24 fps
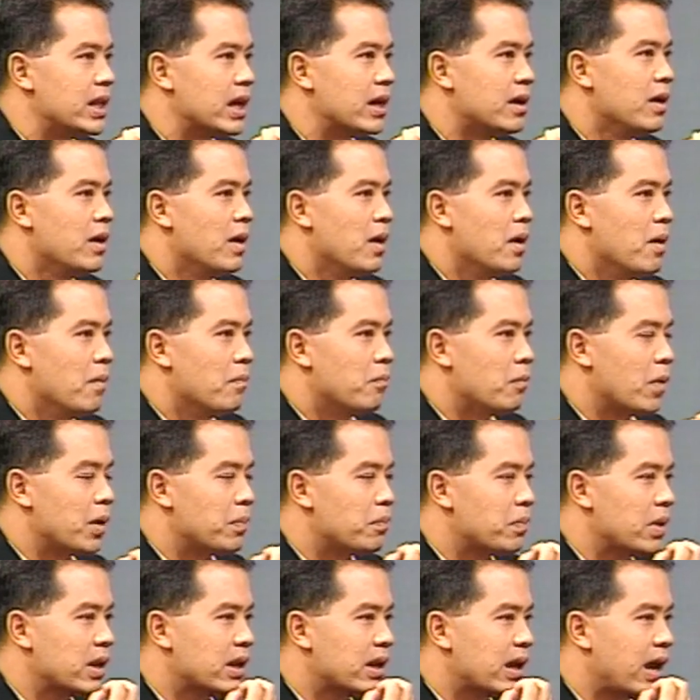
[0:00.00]
เนี่ย มัน
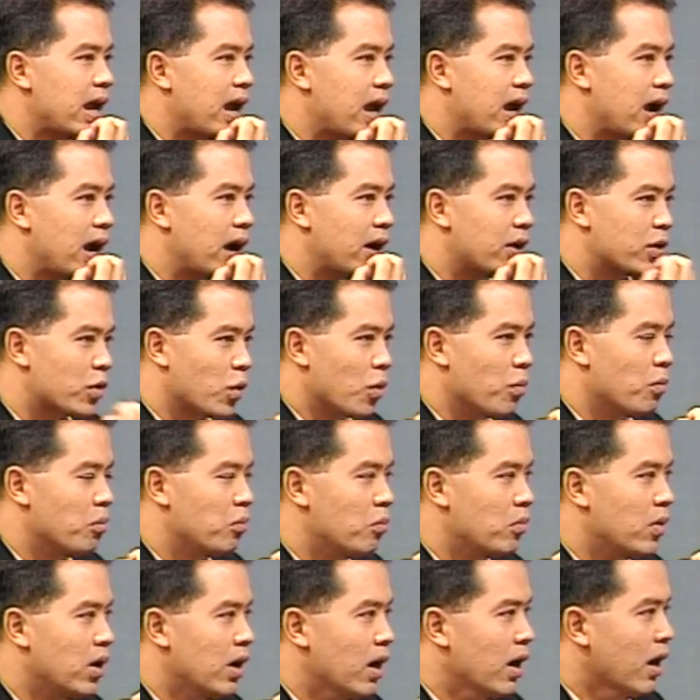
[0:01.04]
เป็นแค่อารมณ์
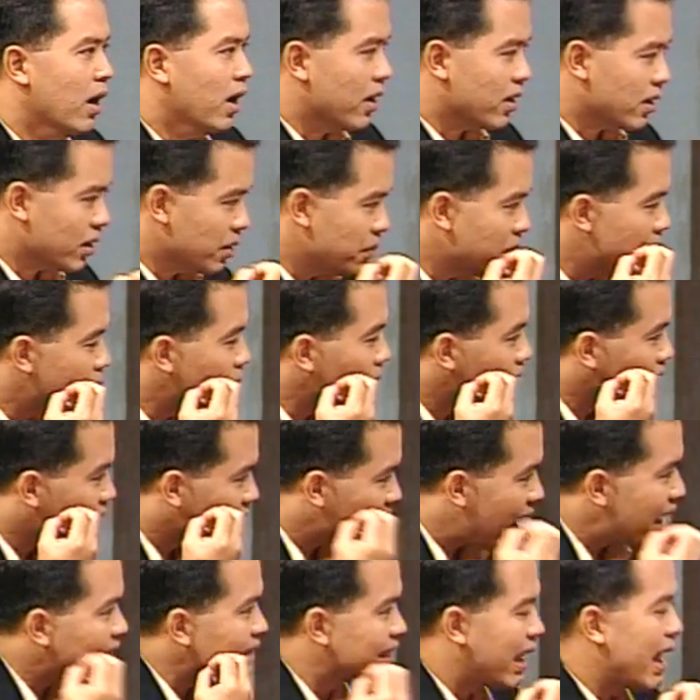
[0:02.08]
หรือมันเป็น
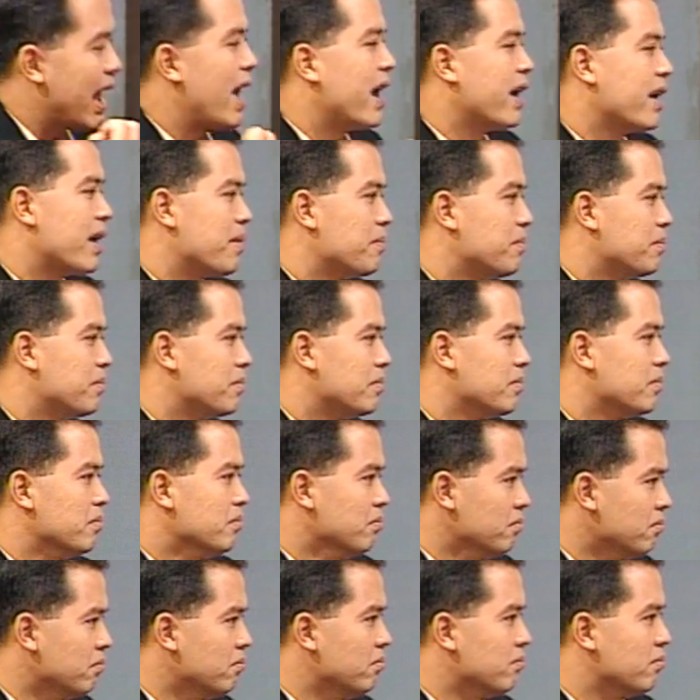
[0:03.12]
รักแท้ครับ
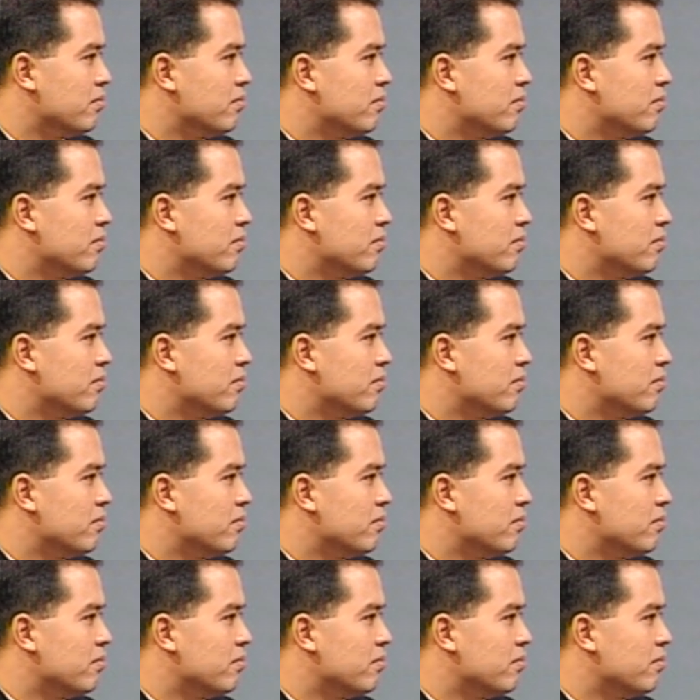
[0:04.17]
อืม